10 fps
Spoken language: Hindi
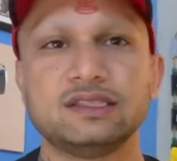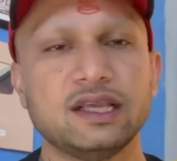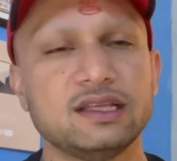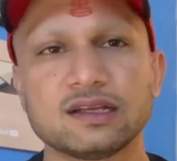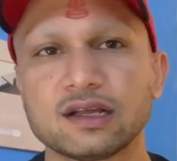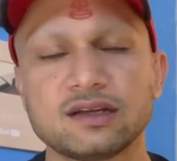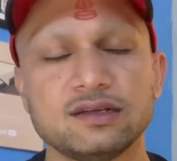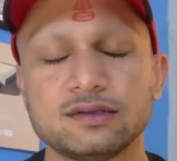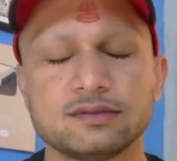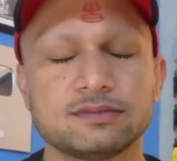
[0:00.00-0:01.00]
ये इनका
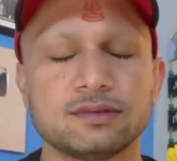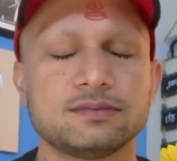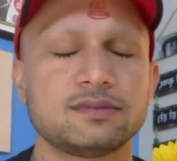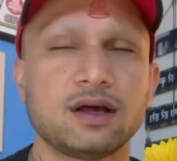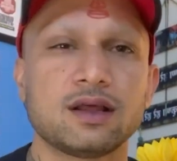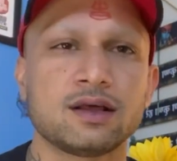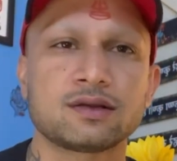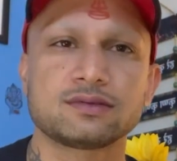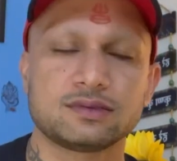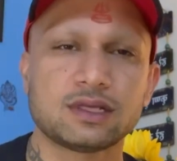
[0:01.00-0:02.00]
आर आर
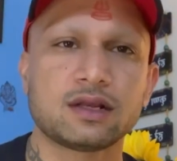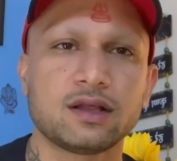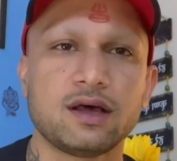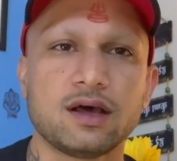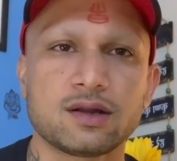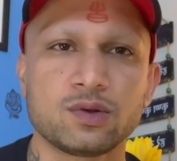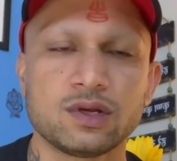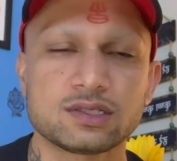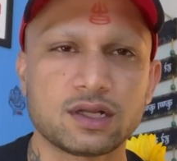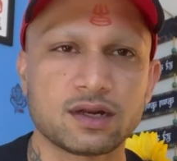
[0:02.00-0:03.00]
चल रहा है आर
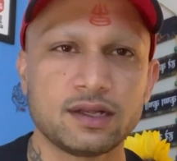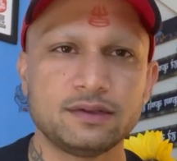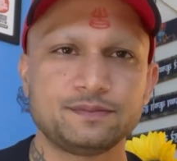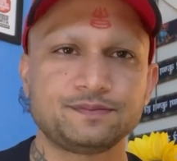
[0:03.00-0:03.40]
रोना चल रहा है